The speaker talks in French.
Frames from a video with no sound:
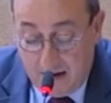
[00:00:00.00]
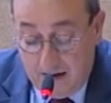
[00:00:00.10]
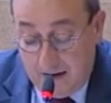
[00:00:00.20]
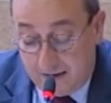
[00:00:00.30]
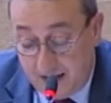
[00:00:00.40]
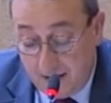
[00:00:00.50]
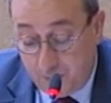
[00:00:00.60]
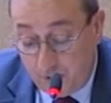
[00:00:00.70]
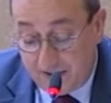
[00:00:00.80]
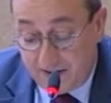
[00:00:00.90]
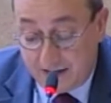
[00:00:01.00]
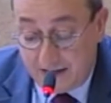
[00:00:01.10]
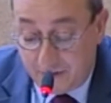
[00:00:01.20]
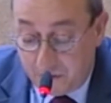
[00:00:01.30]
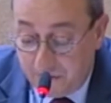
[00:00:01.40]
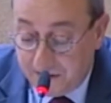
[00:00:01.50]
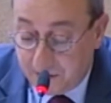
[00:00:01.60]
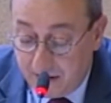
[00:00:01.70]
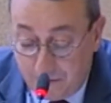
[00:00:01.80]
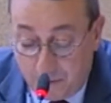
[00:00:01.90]
Telle pourrait être la devise de la
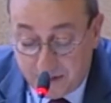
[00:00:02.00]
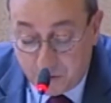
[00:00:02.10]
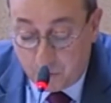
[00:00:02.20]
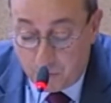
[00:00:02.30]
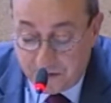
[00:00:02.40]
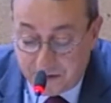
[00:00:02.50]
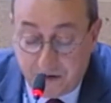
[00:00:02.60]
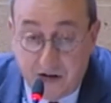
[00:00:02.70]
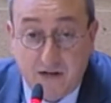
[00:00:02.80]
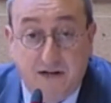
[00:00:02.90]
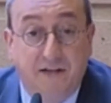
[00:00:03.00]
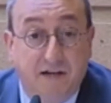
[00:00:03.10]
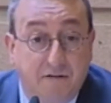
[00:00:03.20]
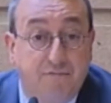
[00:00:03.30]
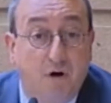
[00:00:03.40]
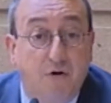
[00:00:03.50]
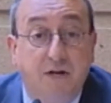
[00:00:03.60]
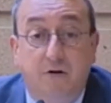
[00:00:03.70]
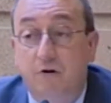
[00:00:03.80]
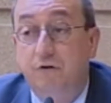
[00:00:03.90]
formation professionnelle qui est à la fois une
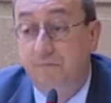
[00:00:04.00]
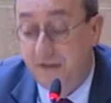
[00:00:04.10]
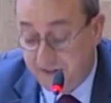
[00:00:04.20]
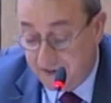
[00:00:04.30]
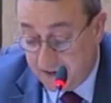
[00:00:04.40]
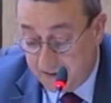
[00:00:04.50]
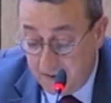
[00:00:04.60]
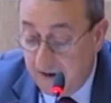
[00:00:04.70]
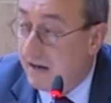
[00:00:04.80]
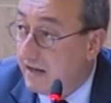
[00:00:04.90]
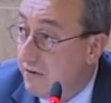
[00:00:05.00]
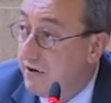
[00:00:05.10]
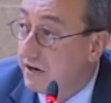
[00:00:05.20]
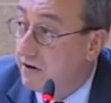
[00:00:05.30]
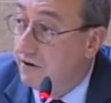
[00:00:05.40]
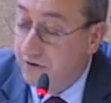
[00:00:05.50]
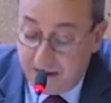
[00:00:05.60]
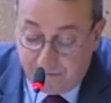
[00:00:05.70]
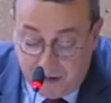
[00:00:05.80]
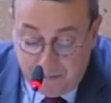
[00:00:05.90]
école du métier et une école de la
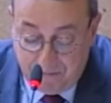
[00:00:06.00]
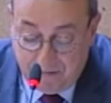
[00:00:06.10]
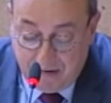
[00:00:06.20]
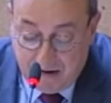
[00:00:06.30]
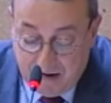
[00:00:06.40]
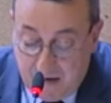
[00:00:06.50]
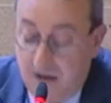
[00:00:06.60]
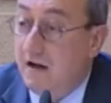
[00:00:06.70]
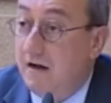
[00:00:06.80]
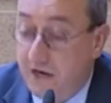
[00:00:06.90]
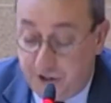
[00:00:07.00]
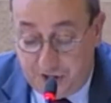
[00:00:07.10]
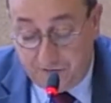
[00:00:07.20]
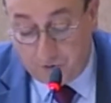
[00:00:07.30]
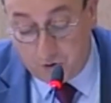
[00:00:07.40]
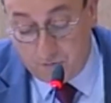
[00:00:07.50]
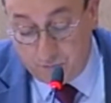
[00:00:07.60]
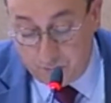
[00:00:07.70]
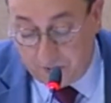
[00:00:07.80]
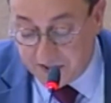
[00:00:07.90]
vie. Les chiffres que vous nous
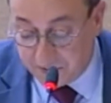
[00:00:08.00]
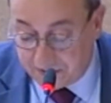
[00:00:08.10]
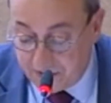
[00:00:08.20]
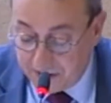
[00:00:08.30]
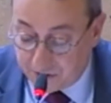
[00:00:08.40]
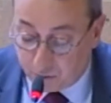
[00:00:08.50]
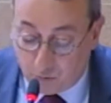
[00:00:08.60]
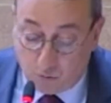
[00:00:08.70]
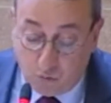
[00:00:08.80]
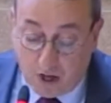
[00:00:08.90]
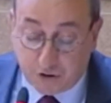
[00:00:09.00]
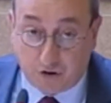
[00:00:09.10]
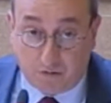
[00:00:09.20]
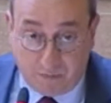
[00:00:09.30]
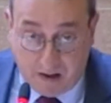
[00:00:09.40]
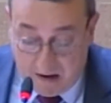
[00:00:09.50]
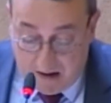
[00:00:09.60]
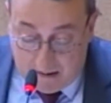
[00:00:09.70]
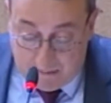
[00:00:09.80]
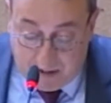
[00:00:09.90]
présentez sont encourageants.
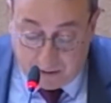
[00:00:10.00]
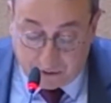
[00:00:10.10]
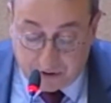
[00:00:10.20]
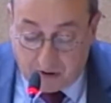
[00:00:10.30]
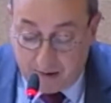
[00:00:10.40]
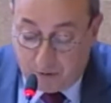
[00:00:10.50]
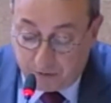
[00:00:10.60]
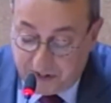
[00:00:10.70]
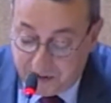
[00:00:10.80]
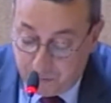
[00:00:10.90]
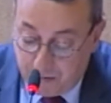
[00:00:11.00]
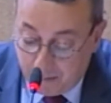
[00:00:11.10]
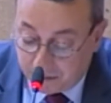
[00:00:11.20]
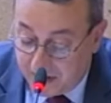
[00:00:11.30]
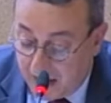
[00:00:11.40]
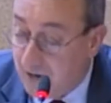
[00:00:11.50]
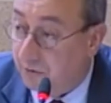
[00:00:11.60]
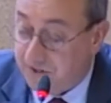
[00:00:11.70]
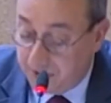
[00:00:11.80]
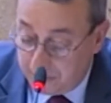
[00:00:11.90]
1200 apprentis supplémentaires à la rentrée
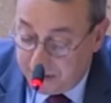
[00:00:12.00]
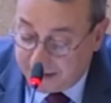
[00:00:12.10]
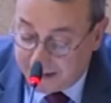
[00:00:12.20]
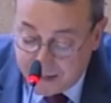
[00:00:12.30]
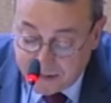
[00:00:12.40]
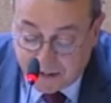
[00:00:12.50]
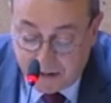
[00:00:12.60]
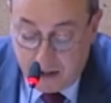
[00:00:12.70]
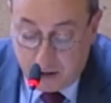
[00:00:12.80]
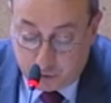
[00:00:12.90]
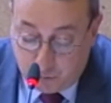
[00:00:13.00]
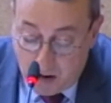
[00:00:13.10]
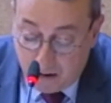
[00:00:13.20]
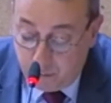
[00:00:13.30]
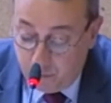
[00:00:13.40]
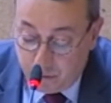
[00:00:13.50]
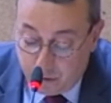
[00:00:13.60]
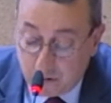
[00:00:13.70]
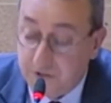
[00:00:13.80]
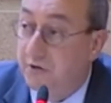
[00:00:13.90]
2016, soit une hausse
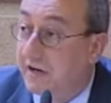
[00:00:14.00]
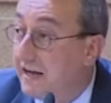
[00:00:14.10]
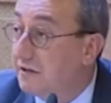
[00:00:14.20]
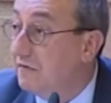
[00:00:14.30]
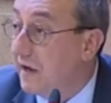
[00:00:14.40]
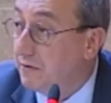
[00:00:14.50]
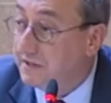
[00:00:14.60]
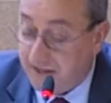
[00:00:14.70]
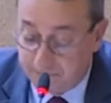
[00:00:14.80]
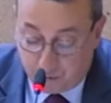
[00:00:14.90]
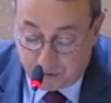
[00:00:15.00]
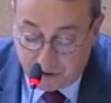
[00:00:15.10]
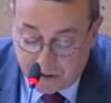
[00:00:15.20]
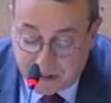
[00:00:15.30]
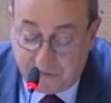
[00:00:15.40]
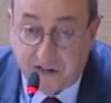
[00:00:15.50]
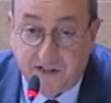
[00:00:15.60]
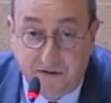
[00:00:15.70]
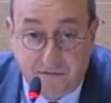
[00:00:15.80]
de 4,5% des effectifs.